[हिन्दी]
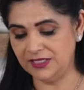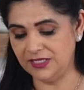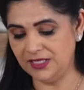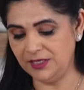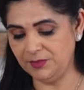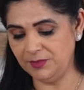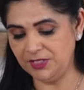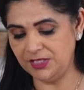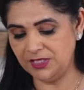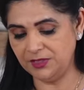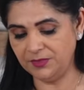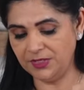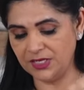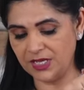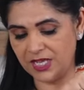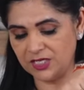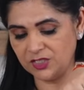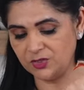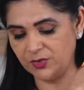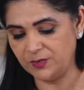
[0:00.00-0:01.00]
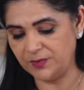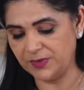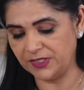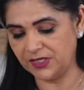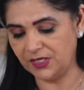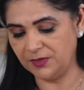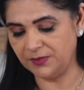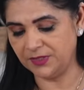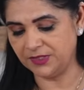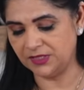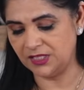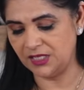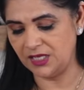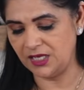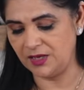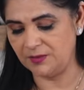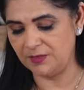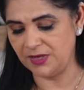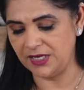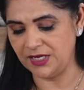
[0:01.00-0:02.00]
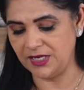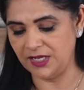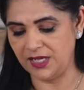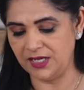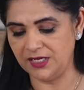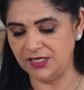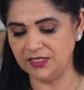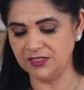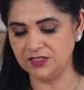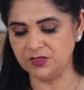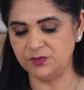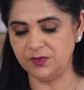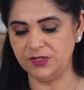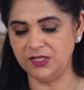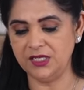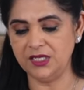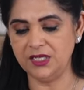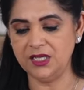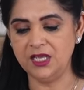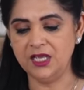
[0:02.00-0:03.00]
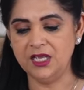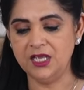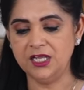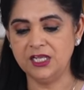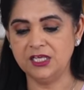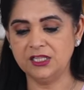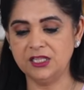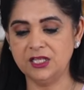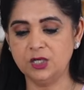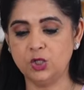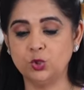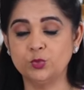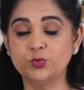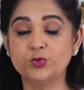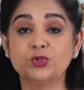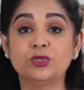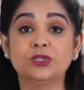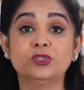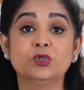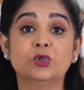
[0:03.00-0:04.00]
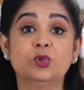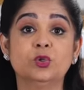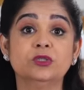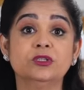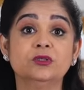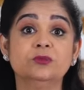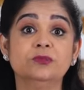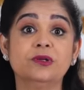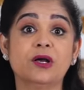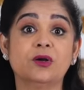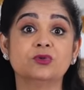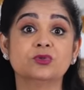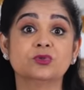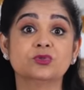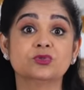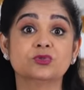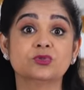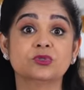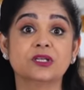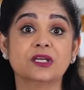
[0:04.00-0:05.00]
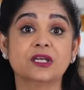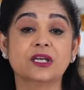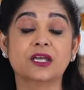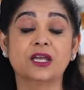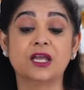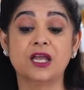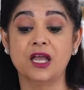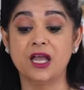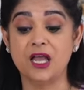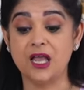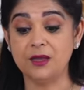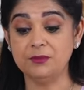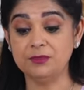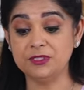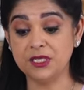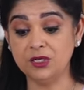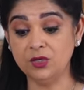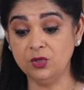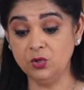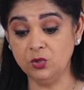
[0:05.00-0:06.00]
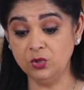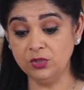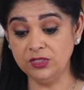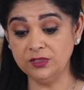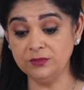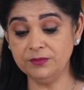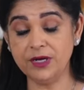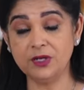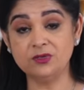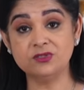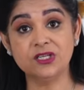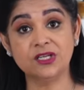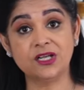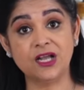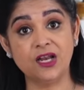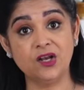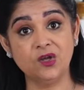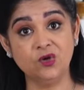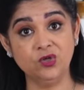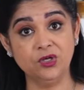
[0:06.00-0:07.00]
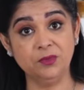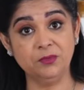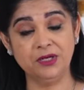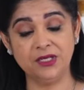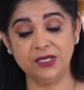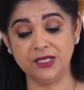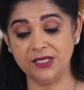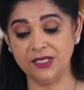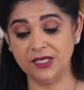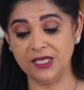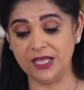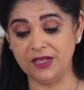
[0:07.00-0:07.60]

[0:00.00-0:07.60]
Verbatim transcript: धीमी धीमी आंच पे पकते पकते हमारे अनियंस भी कितने खूबसूरत गोल्डन ब्राउन हो चुके हैं अब इसे गोल्डन ब्राउन से काला होने में लगेंगे